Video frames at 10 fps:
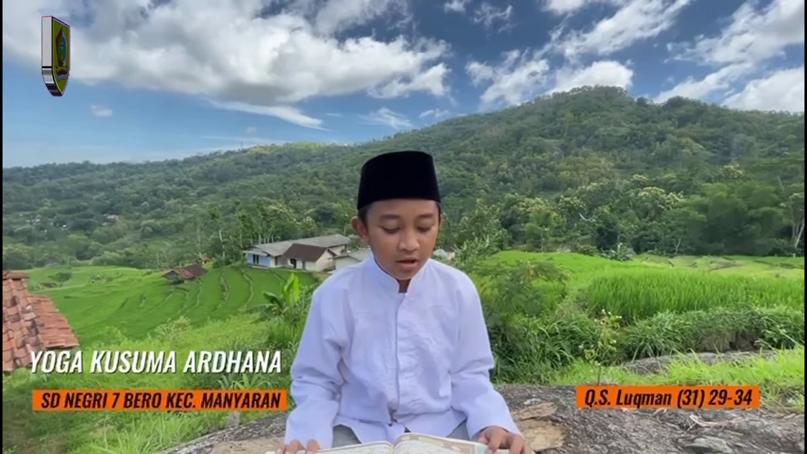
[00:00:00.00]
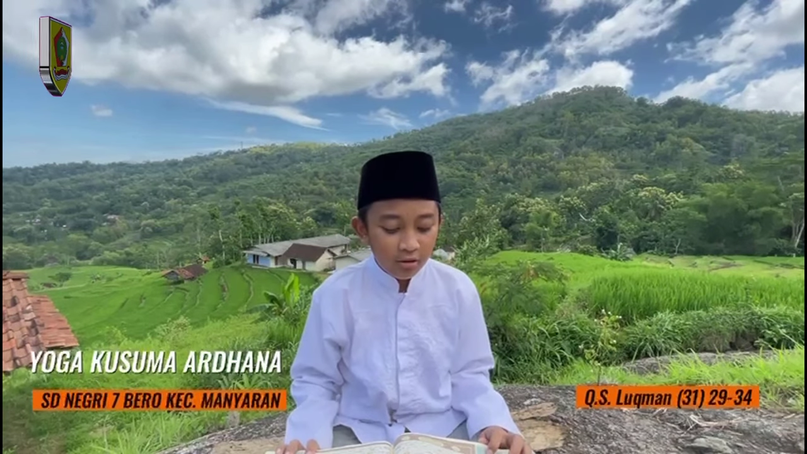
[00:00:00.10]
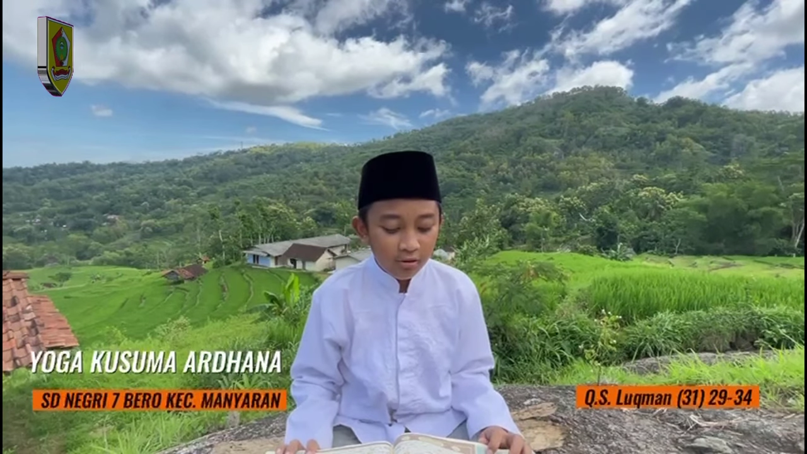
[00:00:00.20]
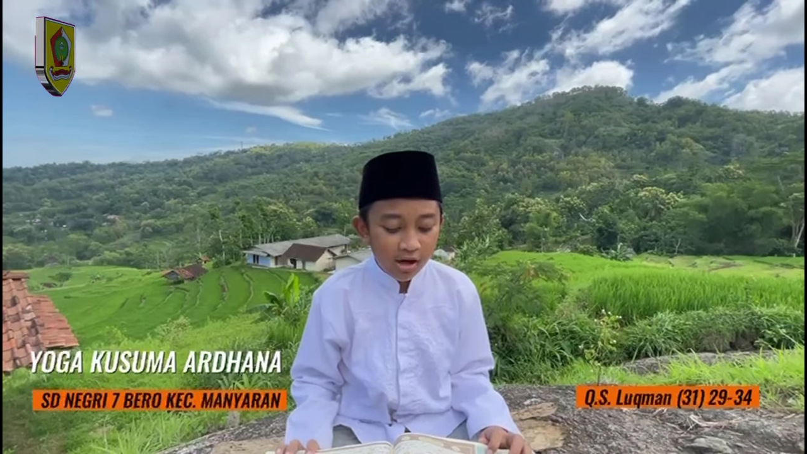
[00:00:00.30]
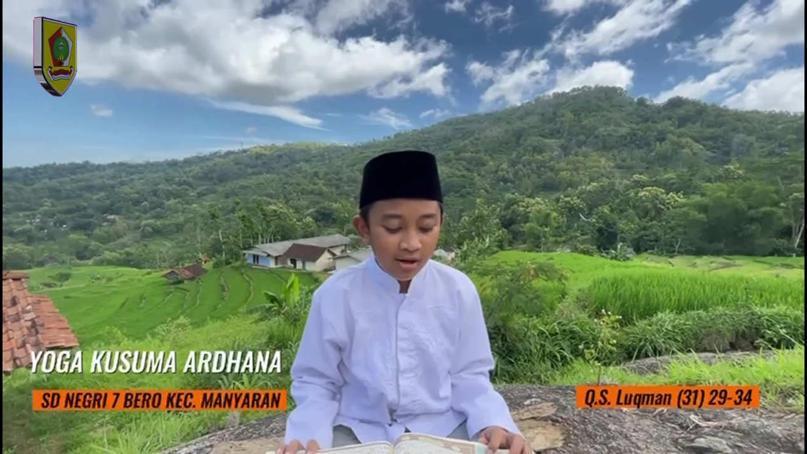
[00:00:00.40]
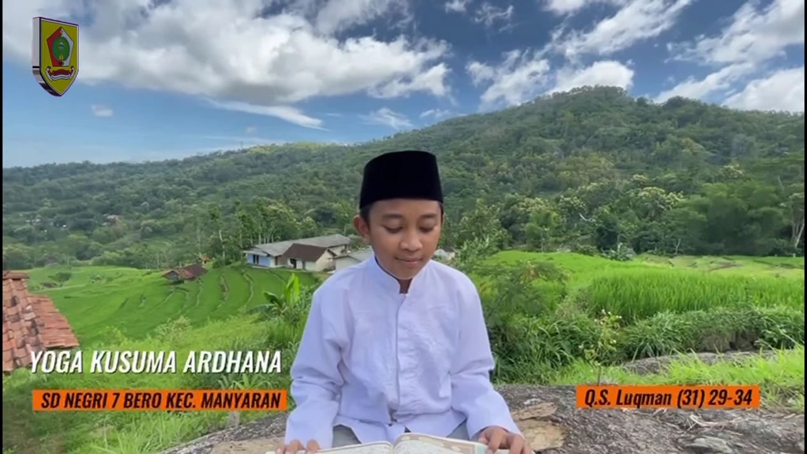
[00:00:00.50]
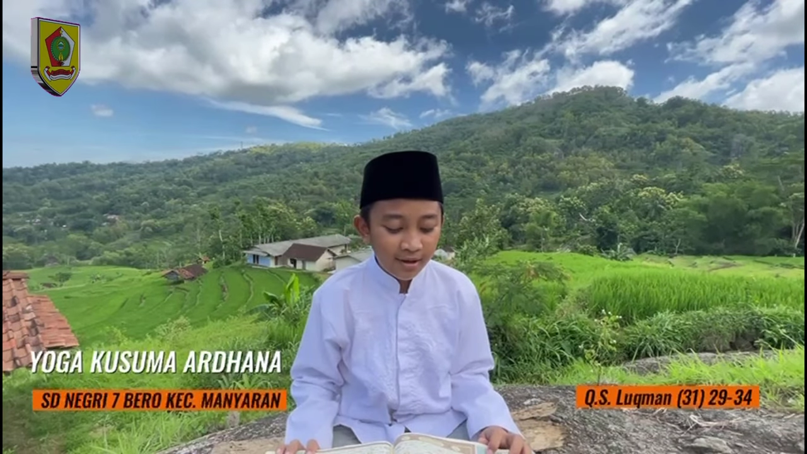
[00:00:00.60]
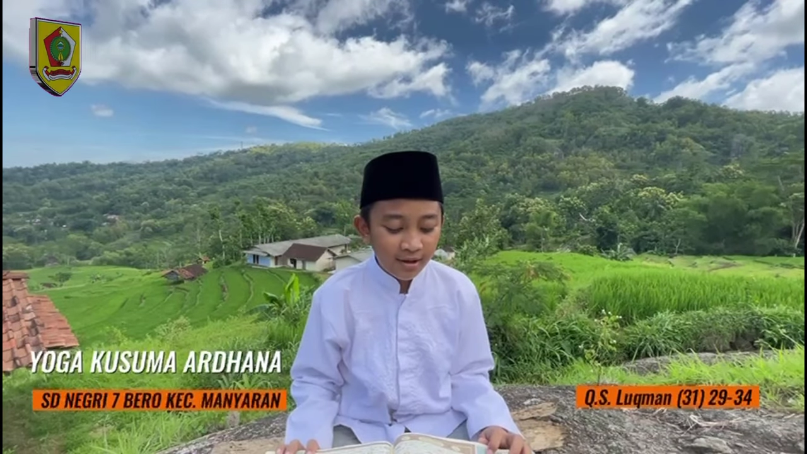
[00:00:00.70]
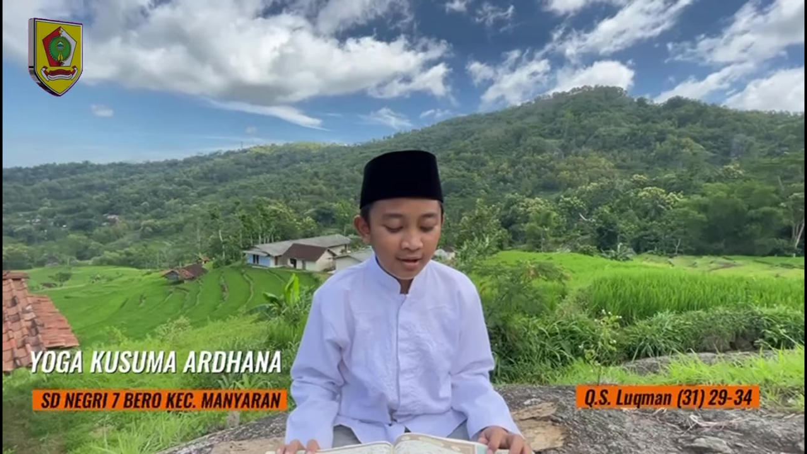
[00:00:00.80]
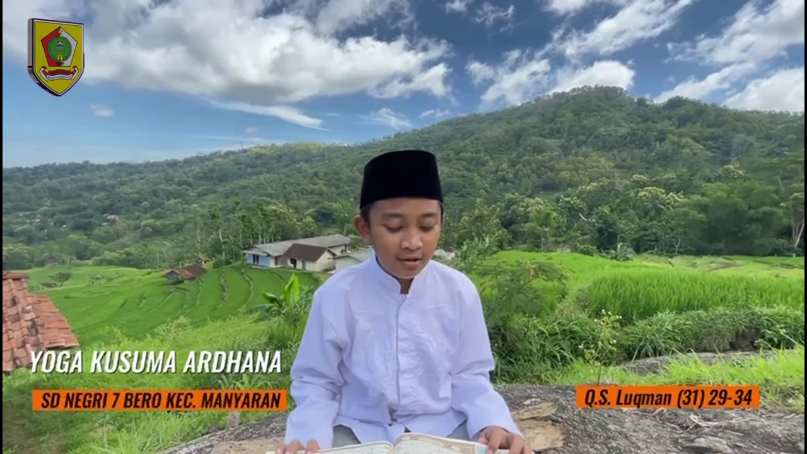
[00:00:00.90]
wa
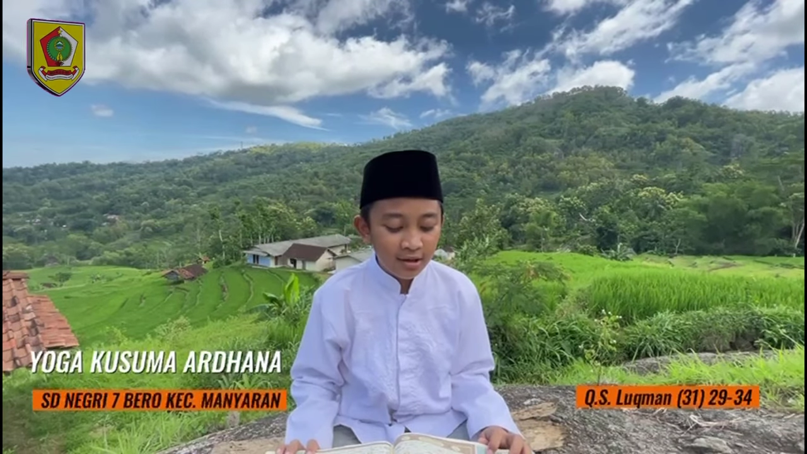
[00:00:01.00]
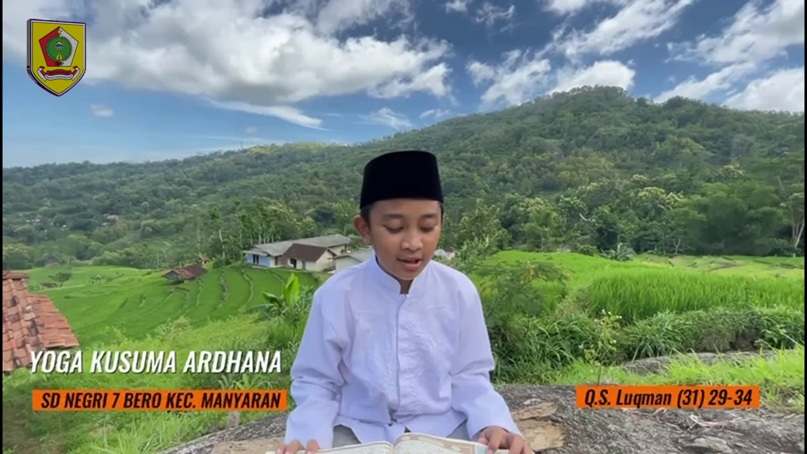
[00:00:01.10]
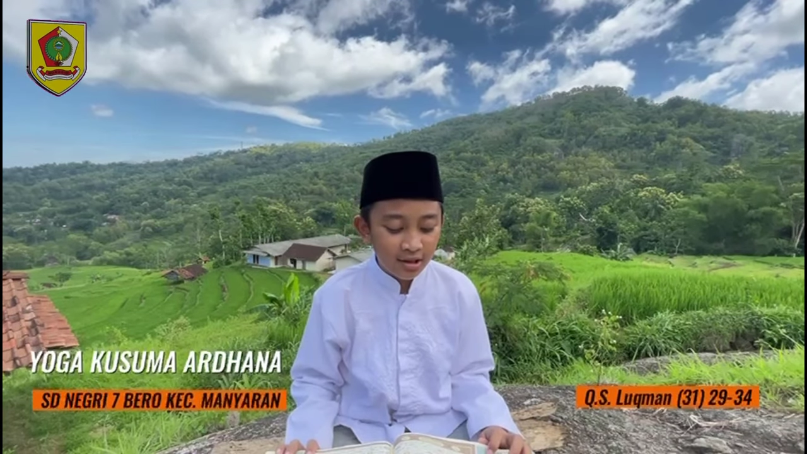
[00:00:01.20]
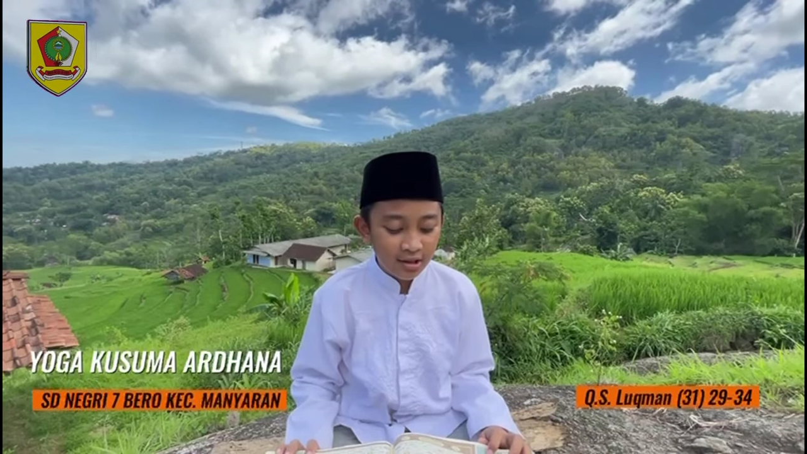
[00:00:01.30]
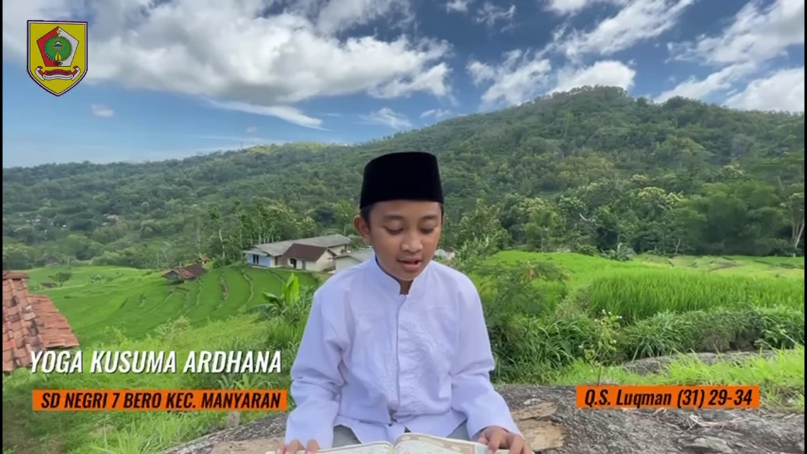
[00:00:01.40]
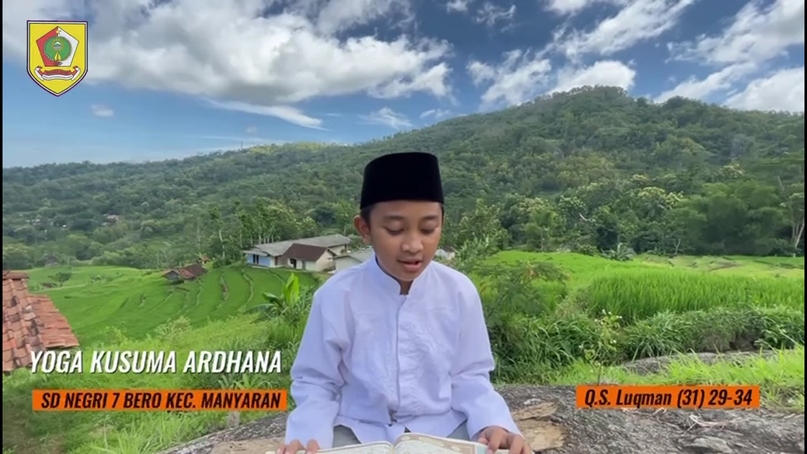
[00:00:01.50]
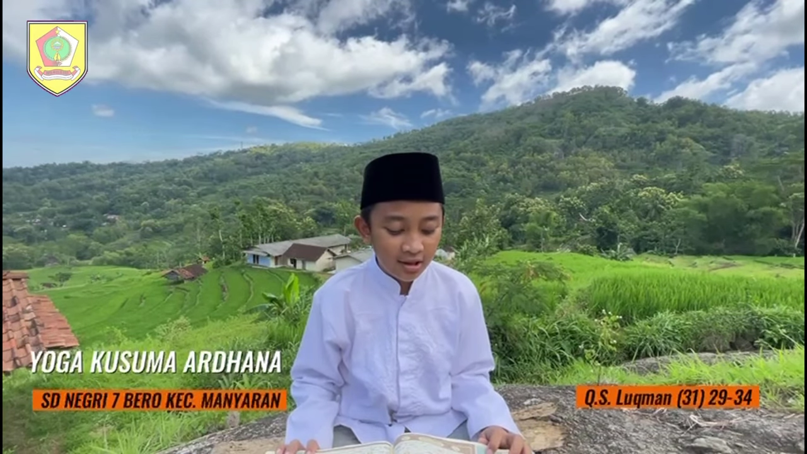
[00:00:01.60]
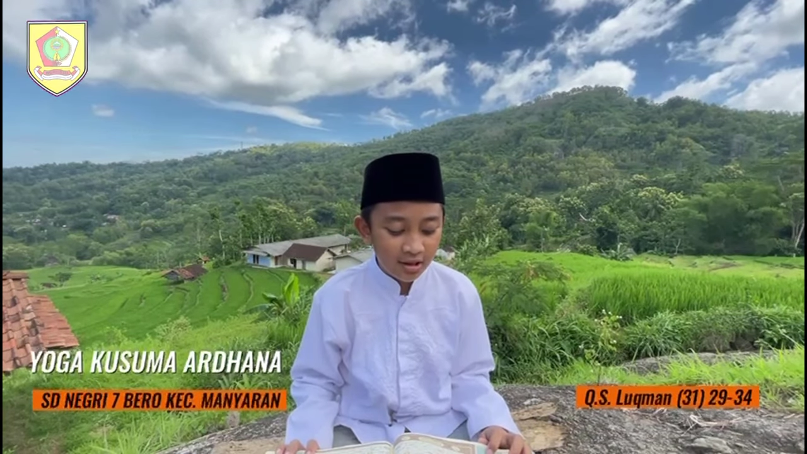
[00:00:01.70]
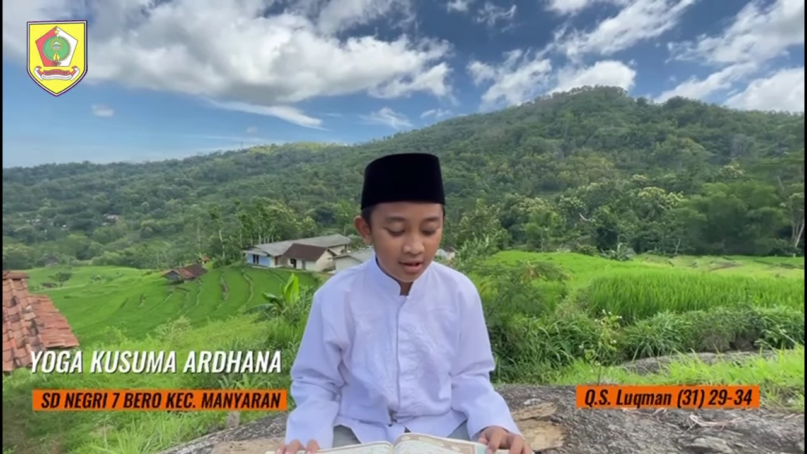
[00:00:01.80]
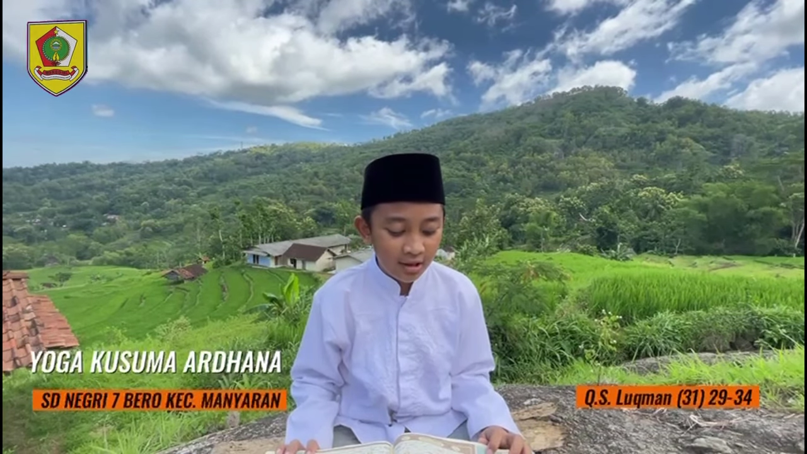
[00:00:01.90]
ma
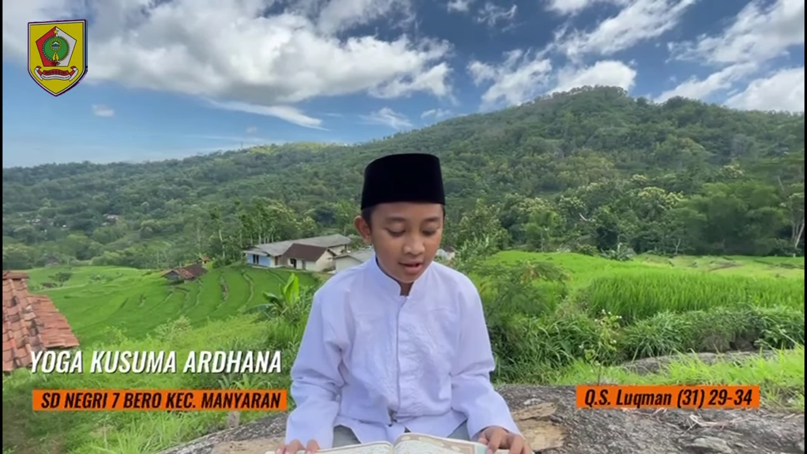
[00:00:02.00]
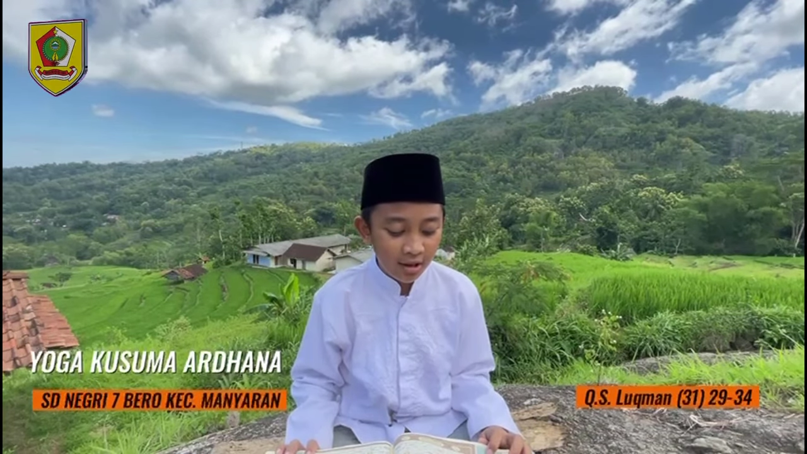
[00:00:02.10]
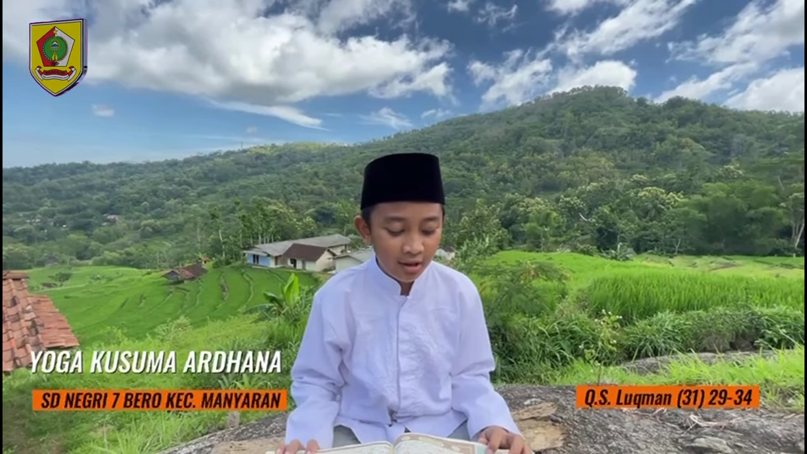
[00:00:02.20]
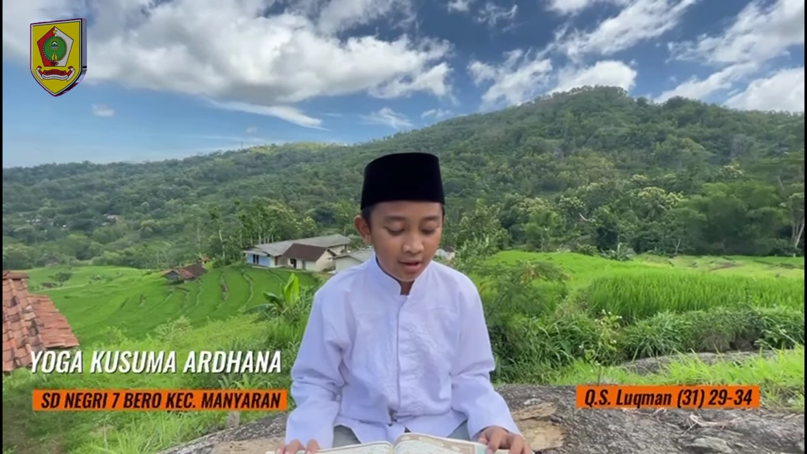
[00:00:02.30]
tadri